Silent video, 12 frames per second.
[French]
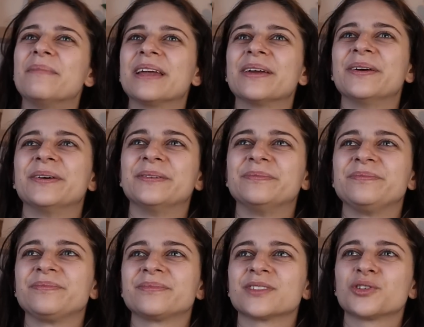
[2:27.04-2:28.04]
Mais
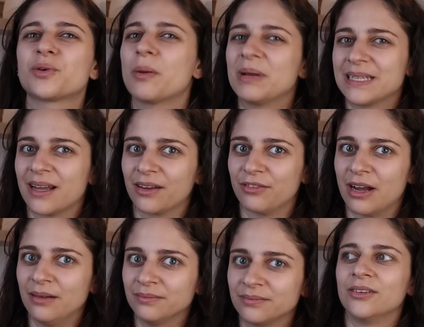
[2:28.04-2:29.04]
euh, je crois pas que ça
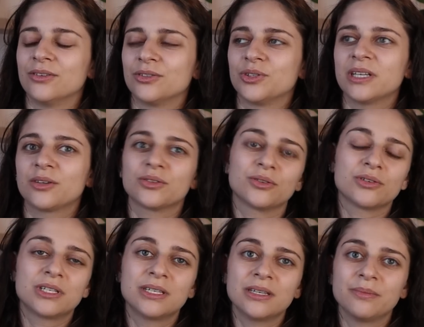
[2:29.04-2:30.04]
arrivera. Euh, je sais que ce que
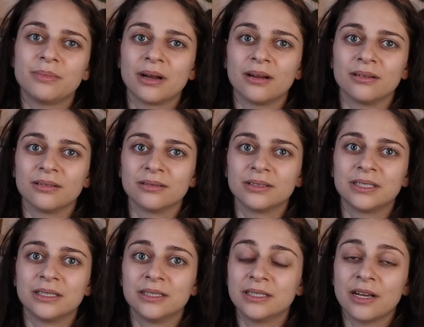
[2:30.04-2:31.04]
je dis, ben,
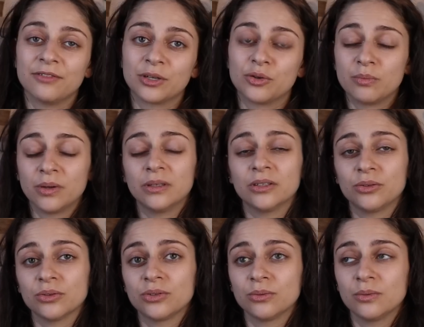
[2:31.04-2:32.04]
c'est dit avec une bonne
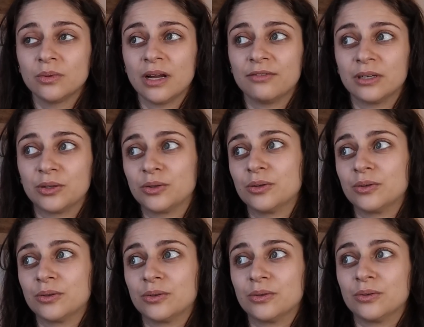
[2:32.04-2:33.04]
intention, avec
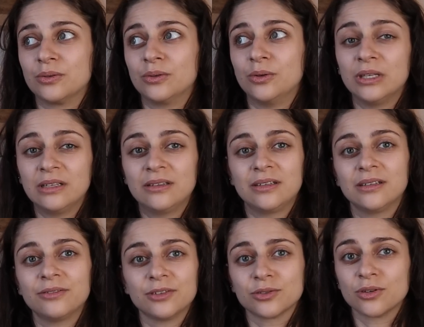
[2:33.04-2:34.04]
euh,
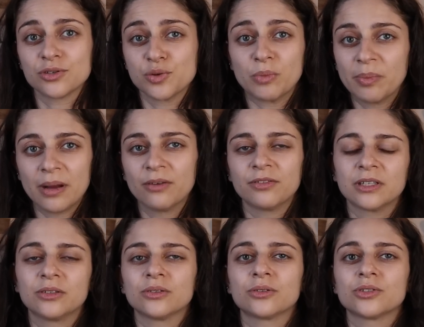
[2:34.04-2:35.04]
honnêteté. Enfin, genre, je mens pas en
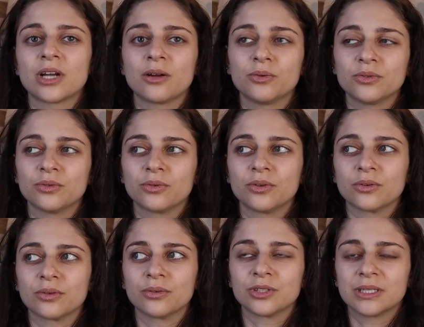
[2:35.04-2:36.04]
fait dans ce que je raconte. Donc,
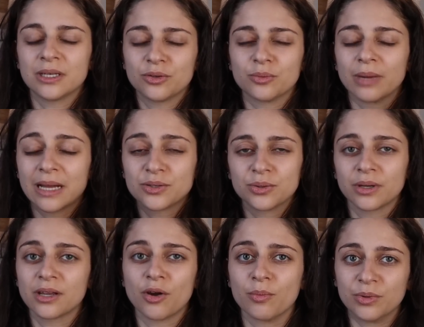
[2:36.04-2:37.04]
j'essaie de me
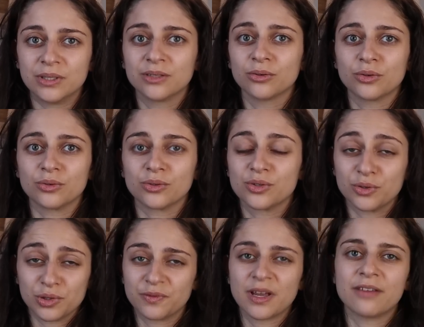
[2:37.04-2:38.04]
rassurer en me disant que ce
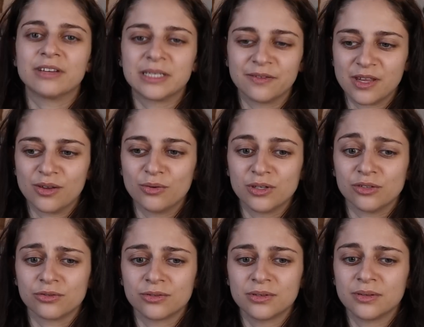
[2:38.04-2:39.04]
que je fais avec ces vidéos,
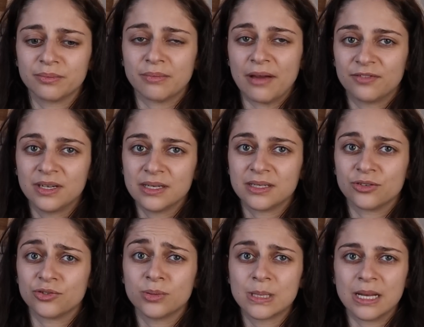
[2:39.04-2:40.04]
c'est juste ma vie,
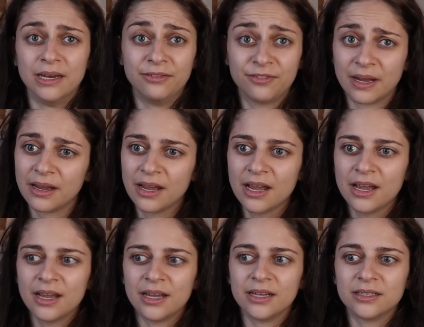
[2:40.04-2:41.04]
c'est juste les faits.
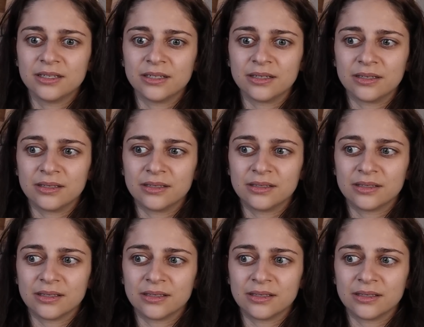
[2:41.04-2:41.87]
Et c'est,